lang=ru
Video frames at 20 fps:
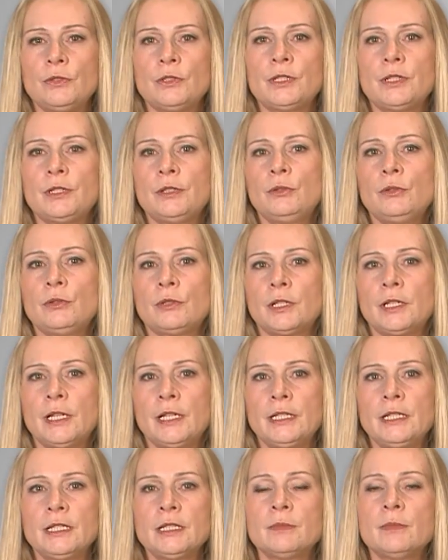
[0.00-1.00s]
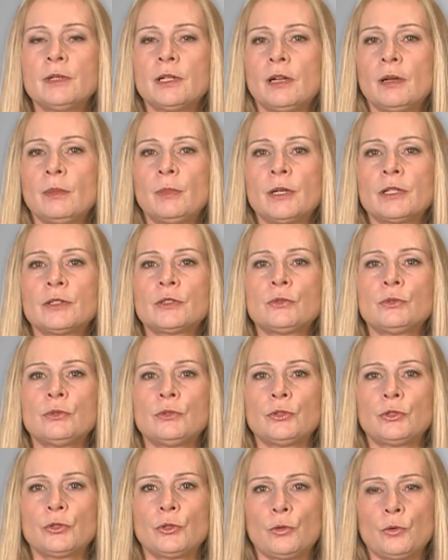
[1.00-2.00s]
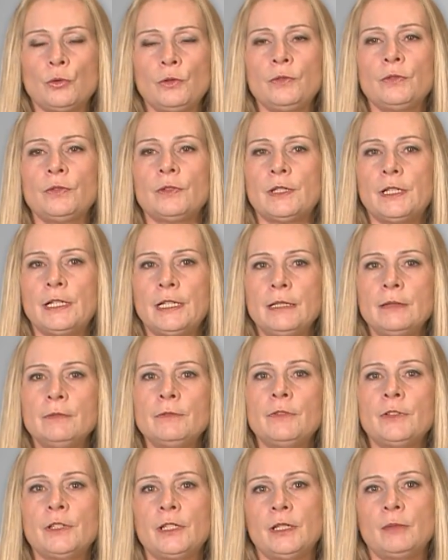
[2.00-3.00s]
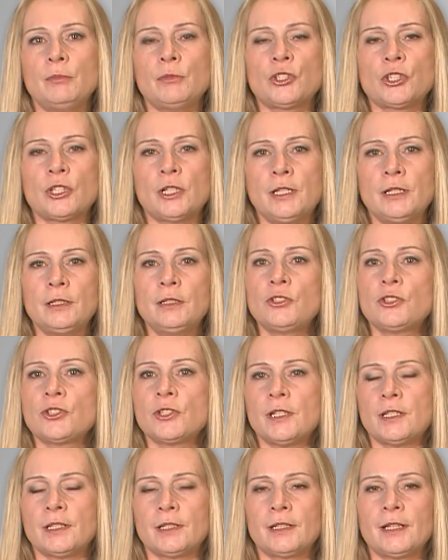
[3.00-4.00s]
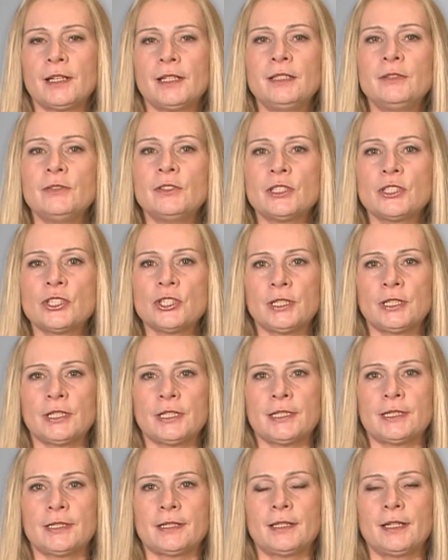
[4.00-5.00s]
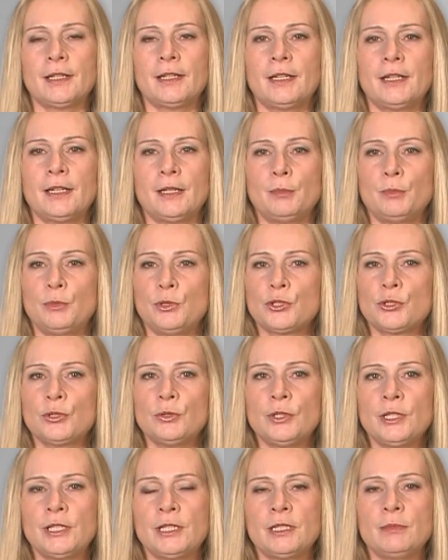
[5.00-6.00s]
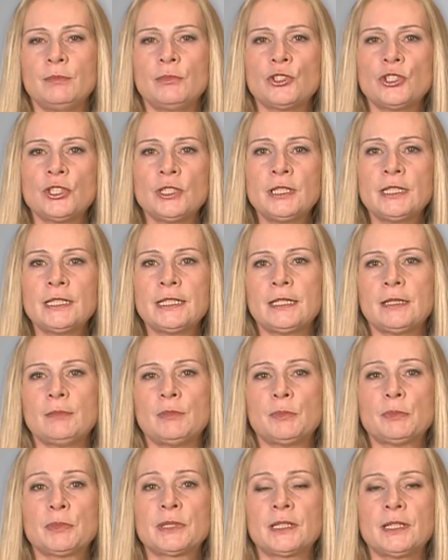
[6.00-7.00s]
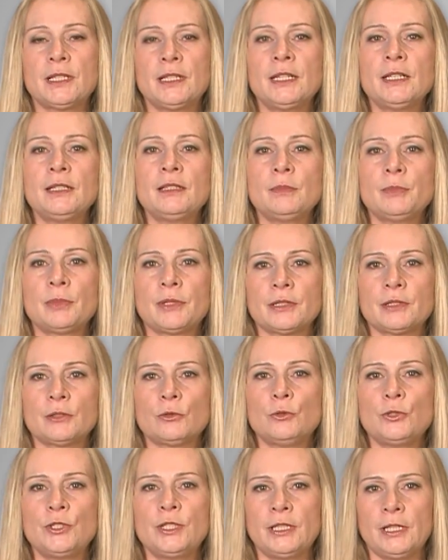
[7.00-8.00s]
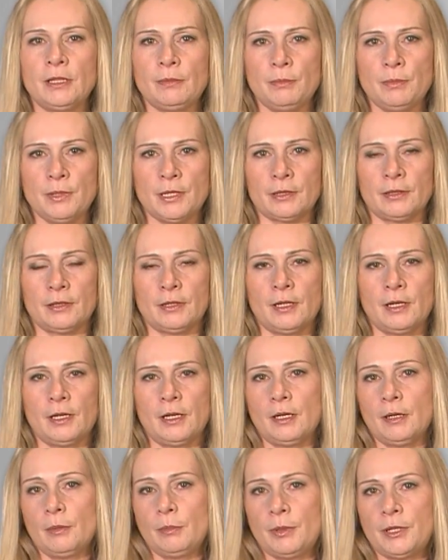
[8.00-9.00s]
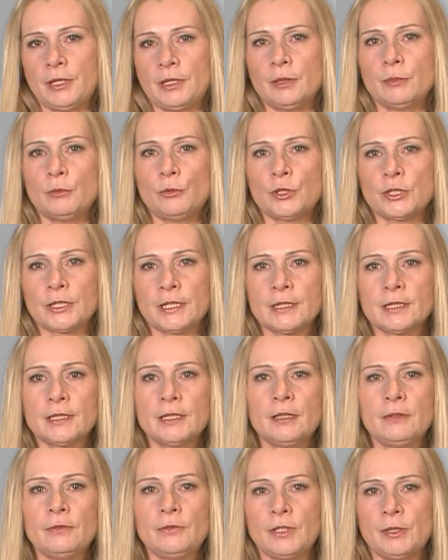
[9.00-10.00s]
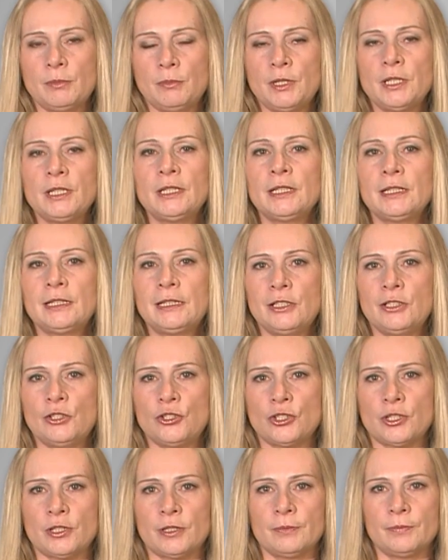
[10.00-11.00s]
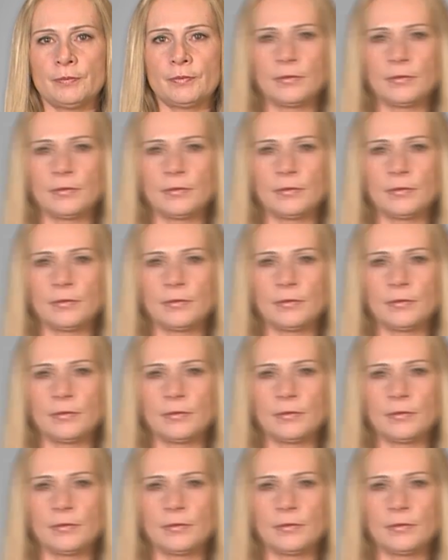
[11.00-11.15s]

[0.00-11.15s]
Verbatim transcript: среду организма образуют кровь, лимфа и межклеточная тканевая жидкость. Между этими жидкостями постоянно происходит обмен, поэтому их состав имеет отличие.